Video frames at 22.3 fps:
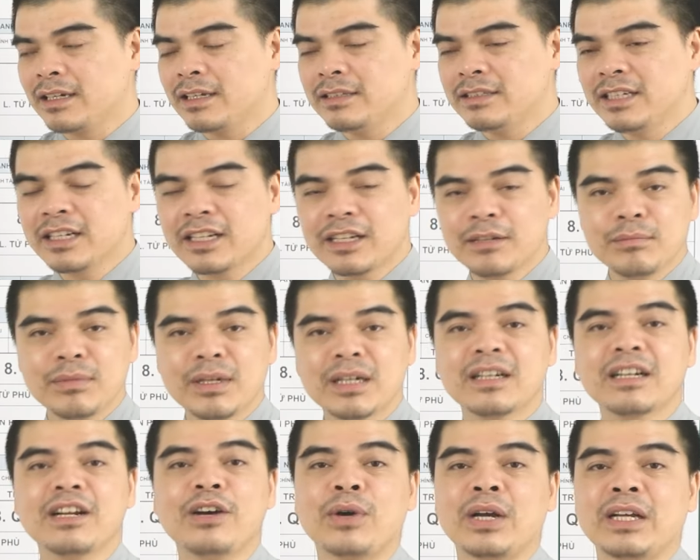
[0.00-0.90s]
trên cái
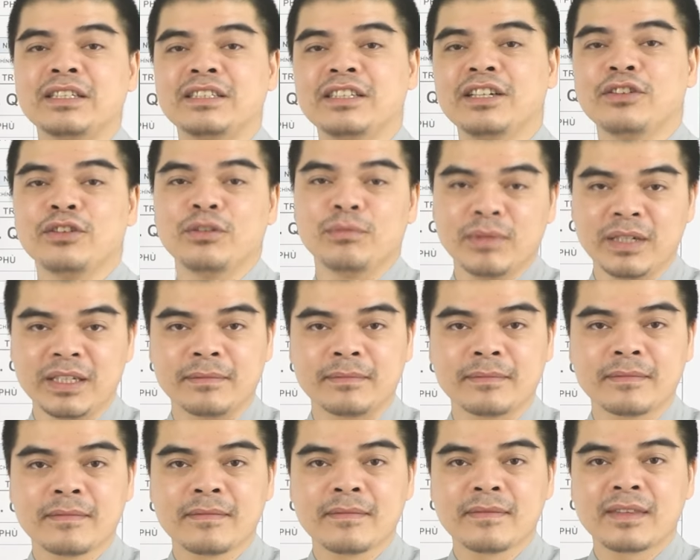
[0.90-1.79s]
bước đầu hành trình của mình,
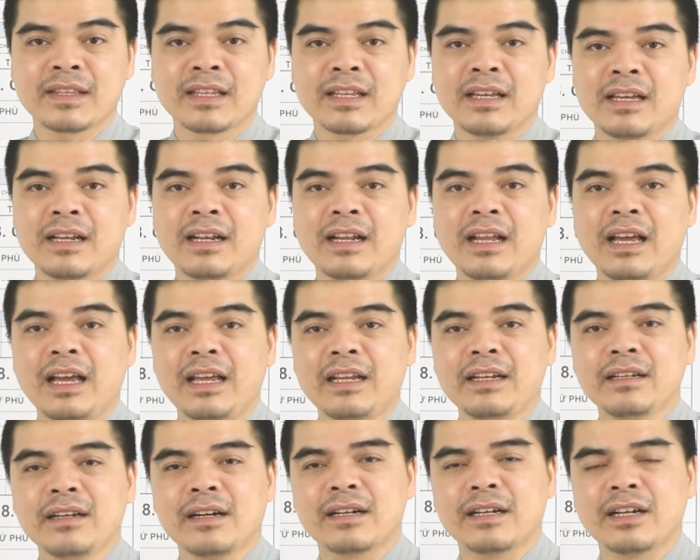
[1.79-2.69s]
lại
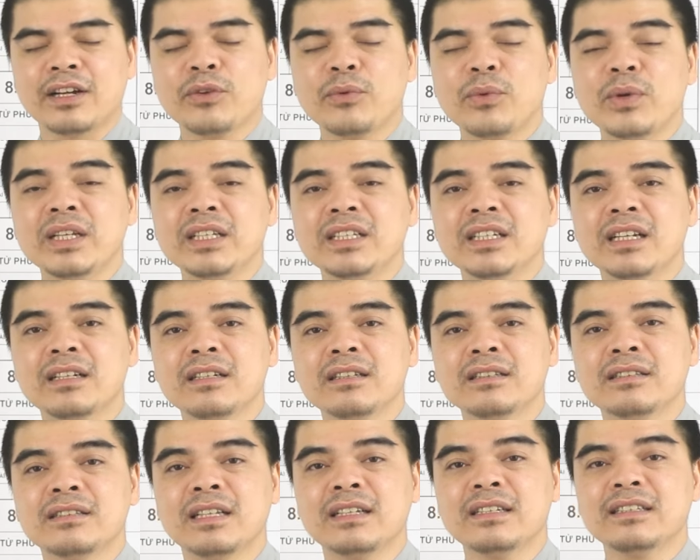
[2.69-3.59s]
được cái quý nhân
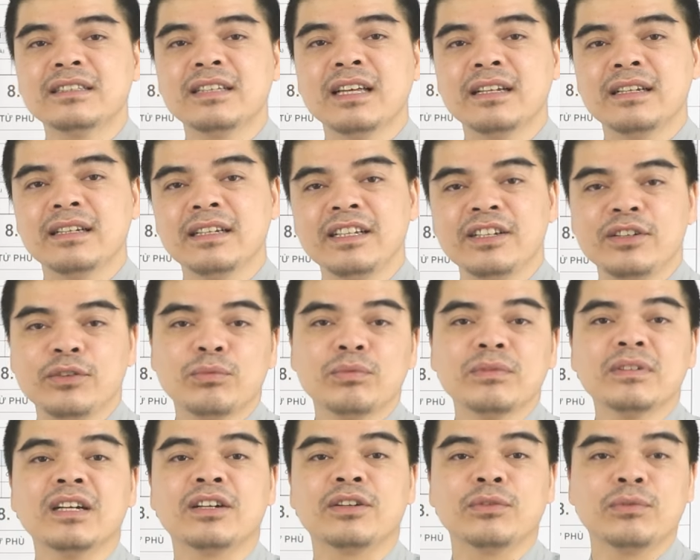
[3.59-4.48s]
dẫn dắt đi
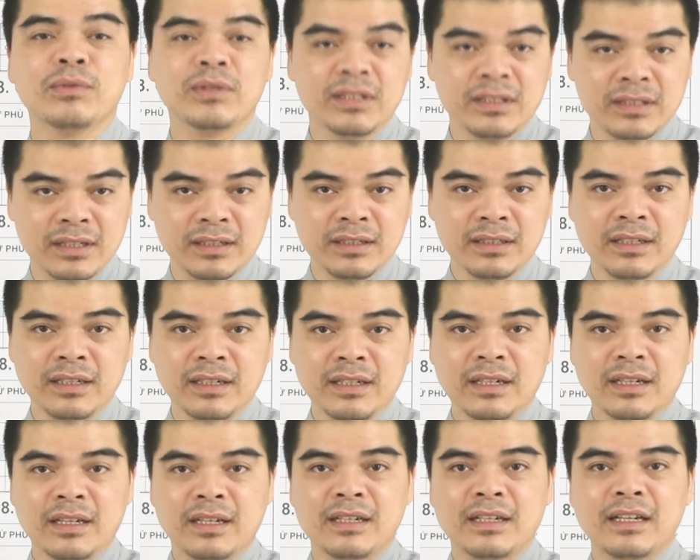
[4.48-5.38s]
đúng đường đúng hướng,
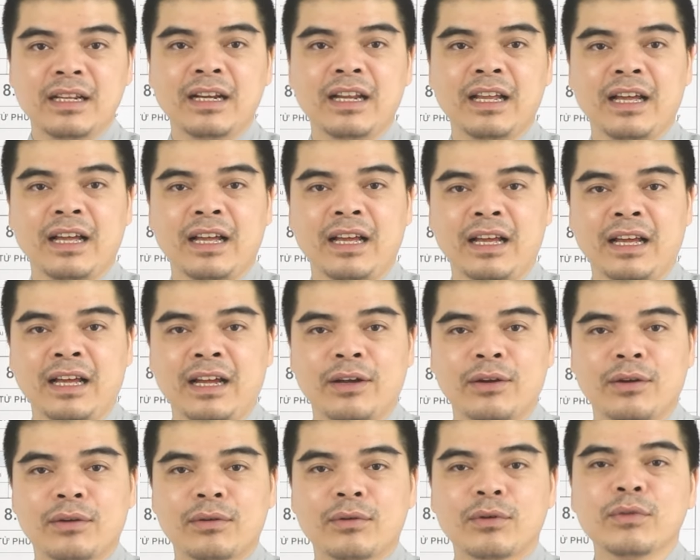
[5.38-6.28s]
nên là
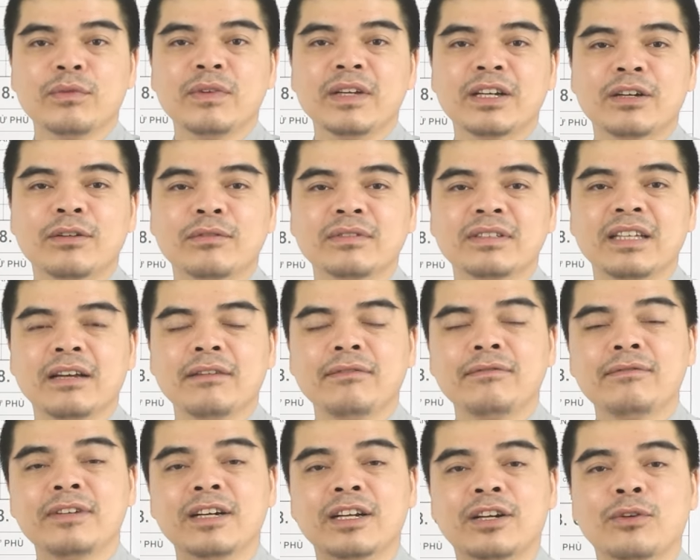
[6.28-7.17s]
quý vị cũng sẽ
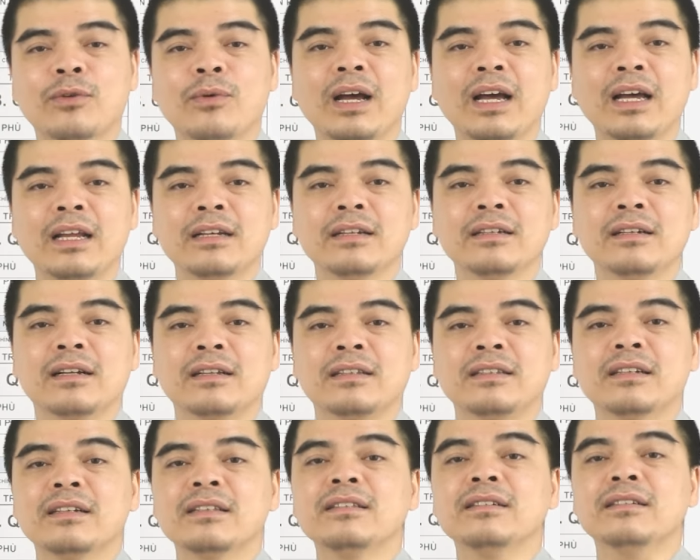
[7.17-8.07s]
vượt qua được
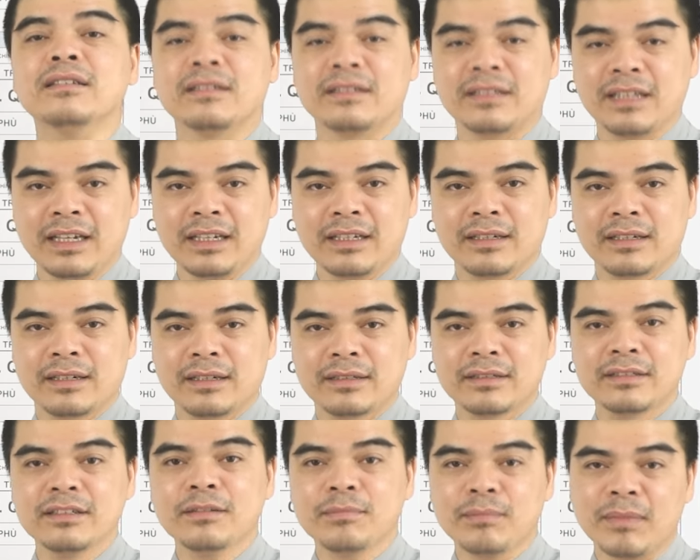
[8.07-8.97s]
những cái thử thách
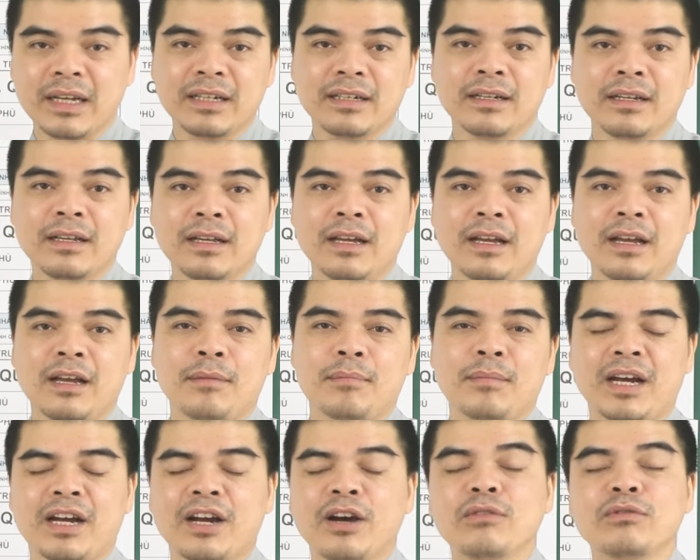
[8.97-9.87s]
trước mắt
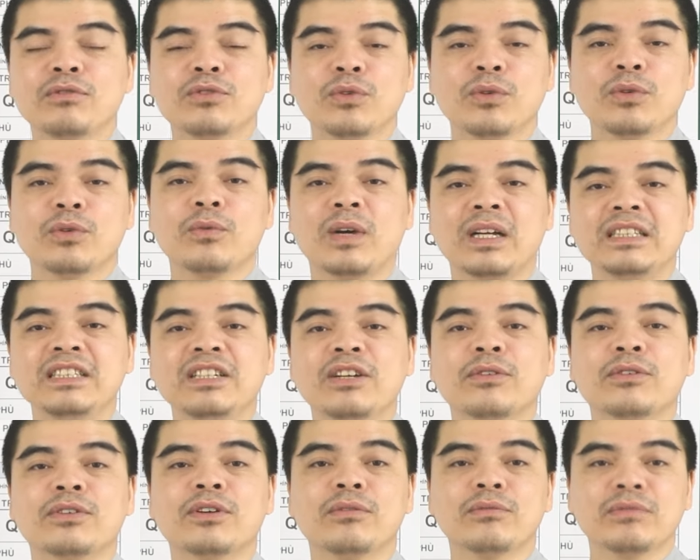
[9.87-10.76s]
mà không tốn quá
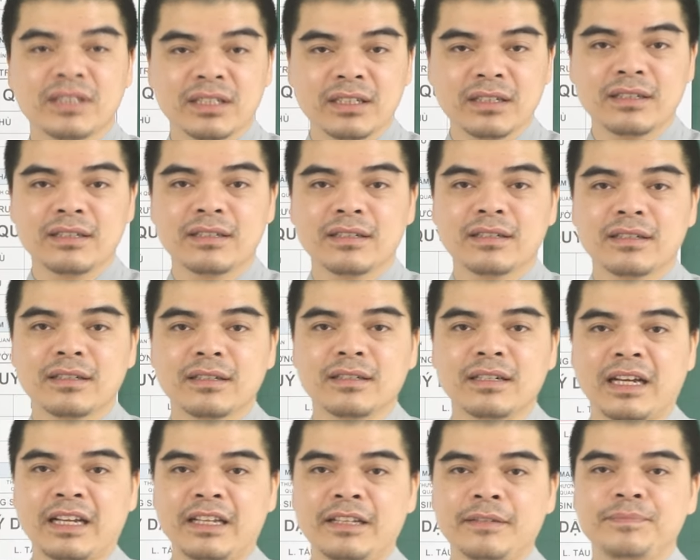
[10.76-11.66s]
nhiều công sức.
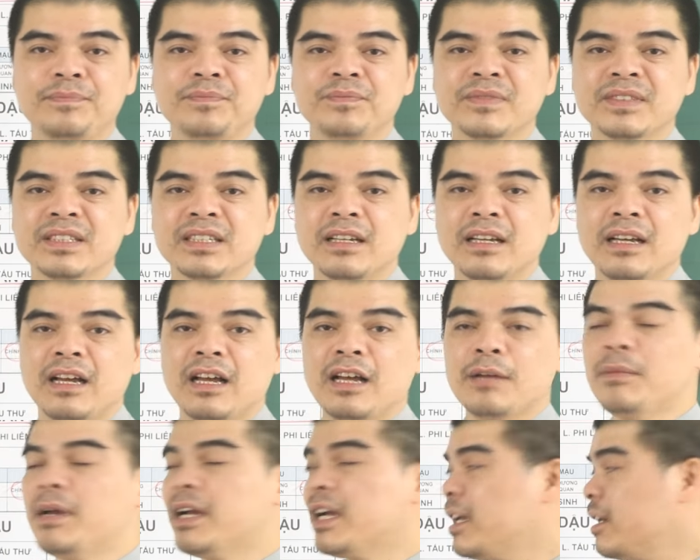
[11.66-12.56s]
Đấy.
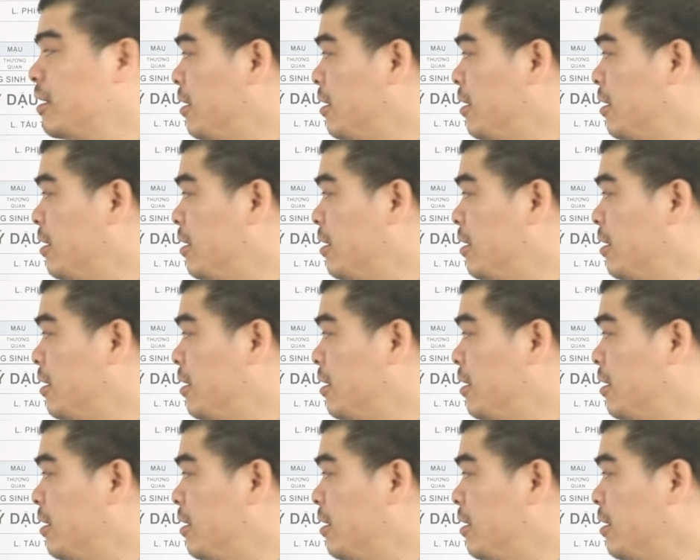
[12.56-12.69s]
Bên cạnh